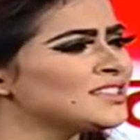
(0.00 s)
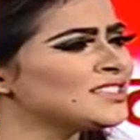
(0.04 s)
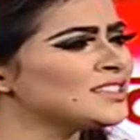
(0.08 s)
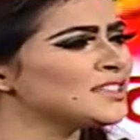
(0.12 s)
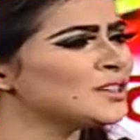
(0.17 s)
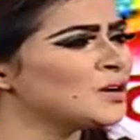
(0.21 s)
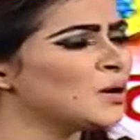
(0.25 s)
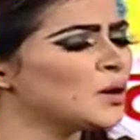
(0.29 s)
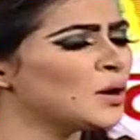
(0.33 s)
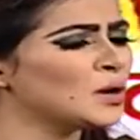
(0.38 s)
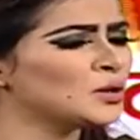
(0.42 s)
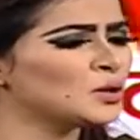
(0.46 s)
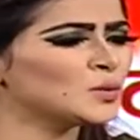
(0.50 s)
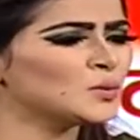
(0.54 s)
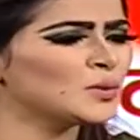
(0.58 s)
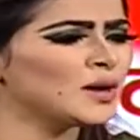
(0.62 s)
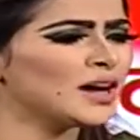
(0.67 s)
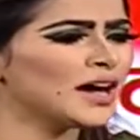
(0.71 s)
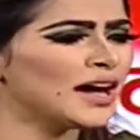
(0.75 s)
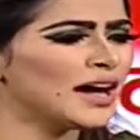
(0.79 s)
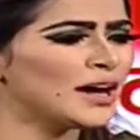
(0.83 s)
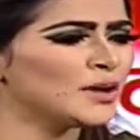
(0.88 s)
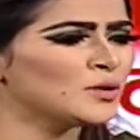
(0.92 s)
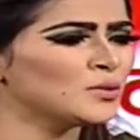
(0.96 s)
যে হয়তো বা
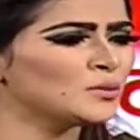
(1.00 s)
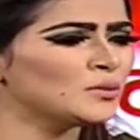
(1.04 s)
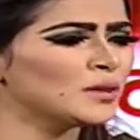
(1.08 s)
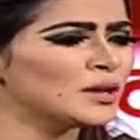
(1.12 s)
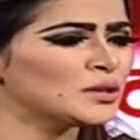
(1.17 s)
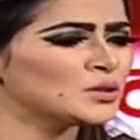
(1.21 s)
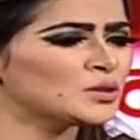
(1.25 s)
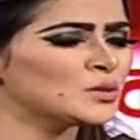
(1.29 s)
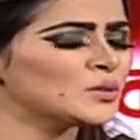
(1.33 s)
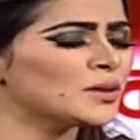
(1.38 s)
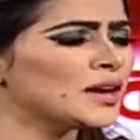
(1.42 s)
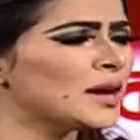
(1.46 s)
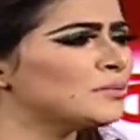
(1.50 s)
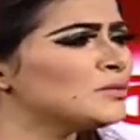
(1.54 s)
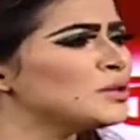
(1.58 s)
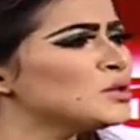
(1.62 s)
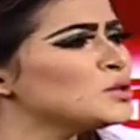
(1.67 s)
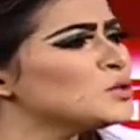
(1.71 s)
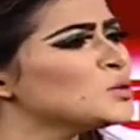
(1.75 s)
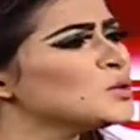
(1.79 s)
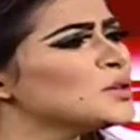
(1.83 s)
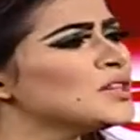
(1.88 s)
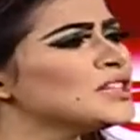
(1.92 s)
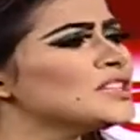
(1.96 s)
আয়ুব বাচ্চু ভাই আপনার
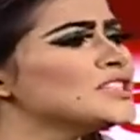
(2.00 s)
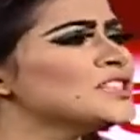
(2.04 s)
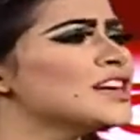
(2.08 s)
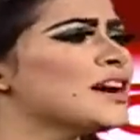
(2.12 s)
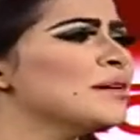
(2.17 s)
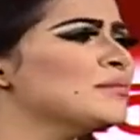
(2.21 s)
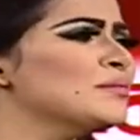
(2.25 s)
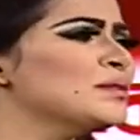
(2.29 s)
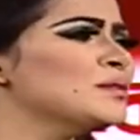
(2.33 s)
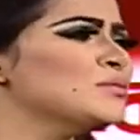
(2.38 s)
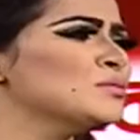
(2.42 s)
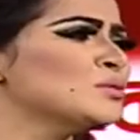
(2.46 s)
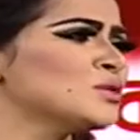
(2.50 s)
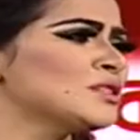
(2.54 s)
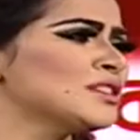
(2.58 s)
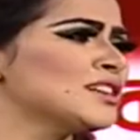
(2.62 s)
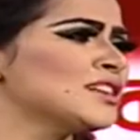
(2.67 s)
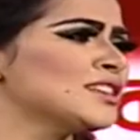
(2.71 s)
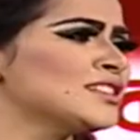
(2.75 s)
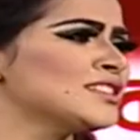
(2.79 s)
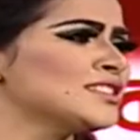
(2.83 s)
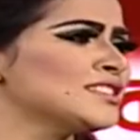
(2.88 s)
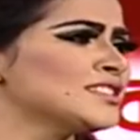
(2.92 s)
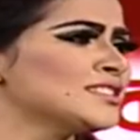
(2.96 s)
চোখের সামনেই বসে
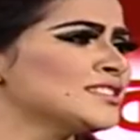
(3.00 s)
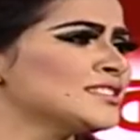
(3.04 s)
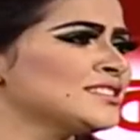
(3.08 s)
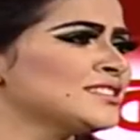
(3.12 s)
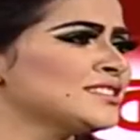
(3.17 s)
আছে